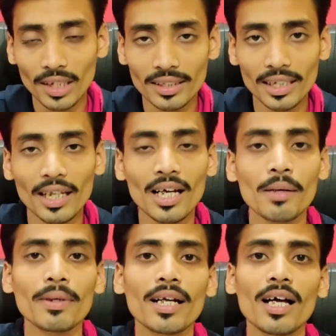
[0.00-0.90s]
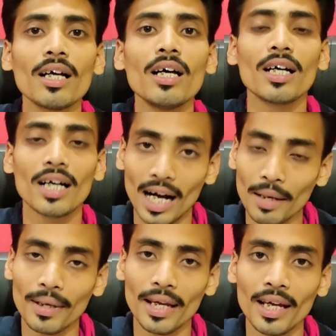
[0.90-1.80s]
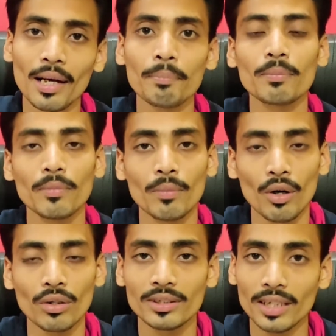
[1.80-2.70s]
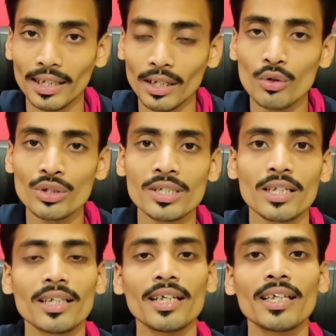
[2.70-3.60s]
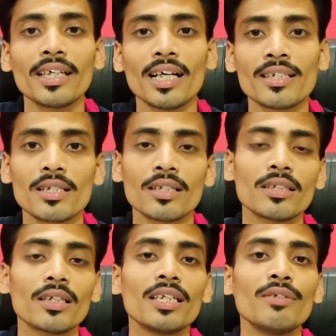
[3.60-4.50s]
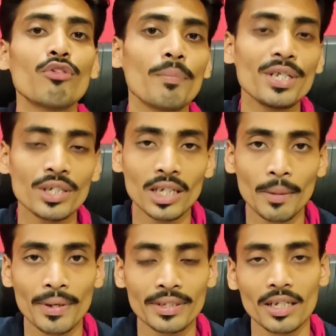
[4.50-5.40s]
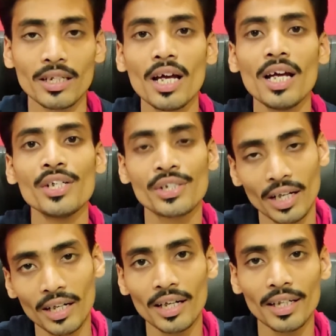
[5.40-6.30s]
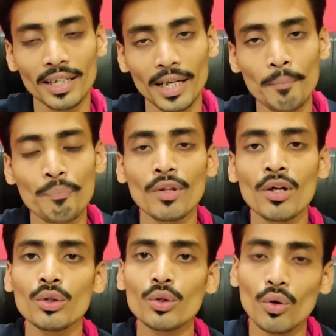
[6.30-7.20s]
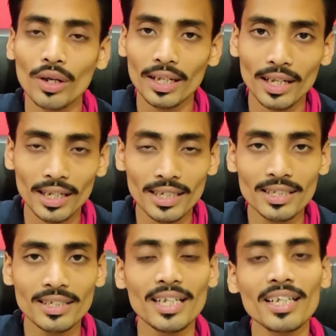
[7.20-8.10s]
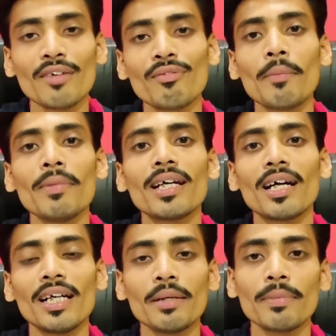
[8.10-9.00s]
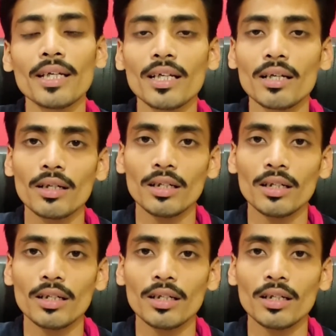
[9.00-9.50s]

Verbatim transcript: ये हमारा काम है हम बहुत ज़्यादा कोशिश करते हैं कि अच्छे से अच्छा इन्फॉर्मेशन आपके साथ शेयर करने का तो इस टेन के फैमिली करने में